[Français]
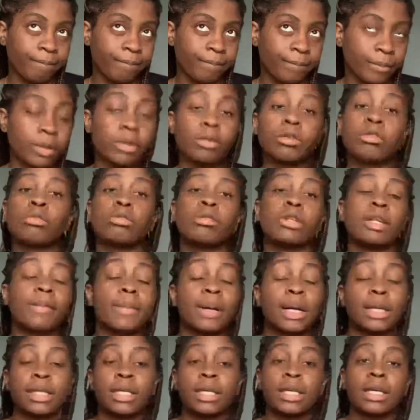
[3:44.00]
De toutes les
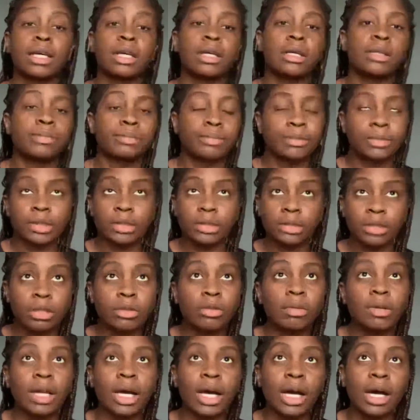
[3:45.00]
manières, 100
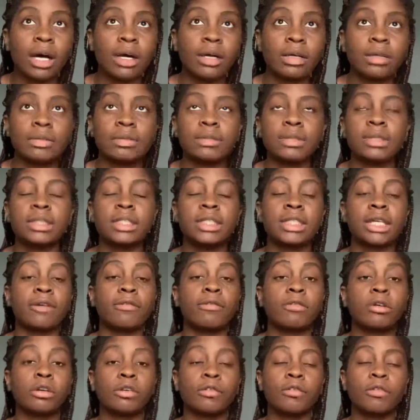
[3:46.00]
dollars, si ça vous
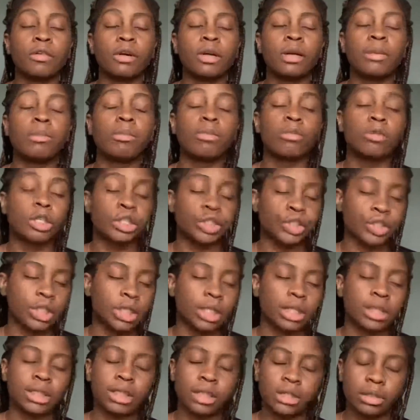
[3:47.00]
revient moins cher,
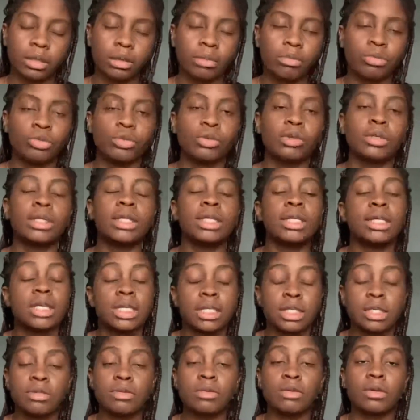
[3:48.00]
c'est tant mieux.
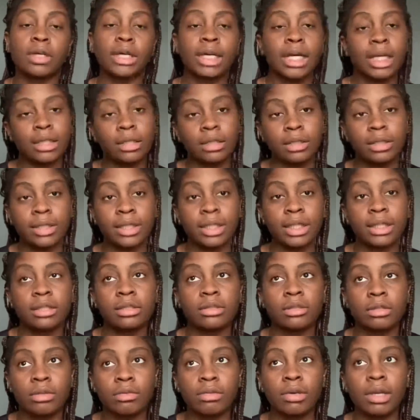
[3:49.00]
Sinon, gardez en tête
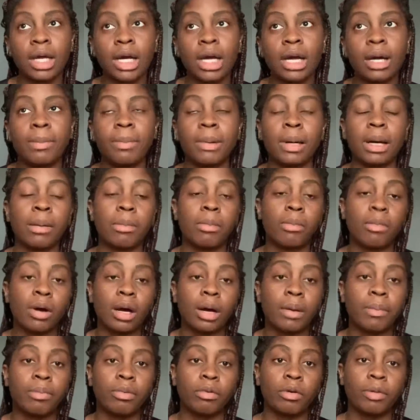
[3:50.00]
100 dollars par mois
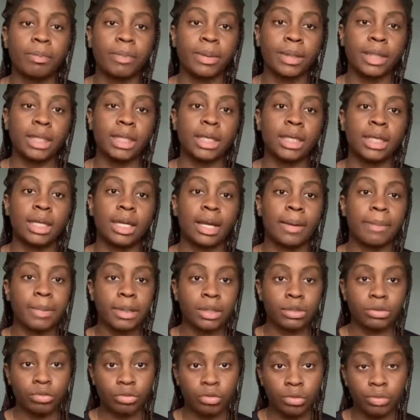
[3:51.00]
pour payer la passe
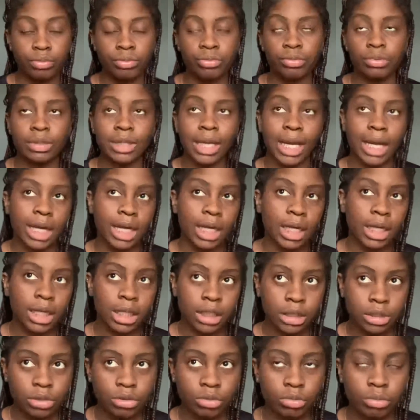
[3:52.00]
d'autobus à
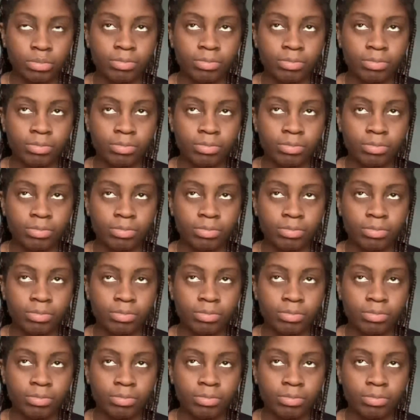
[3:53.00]
Gatineau.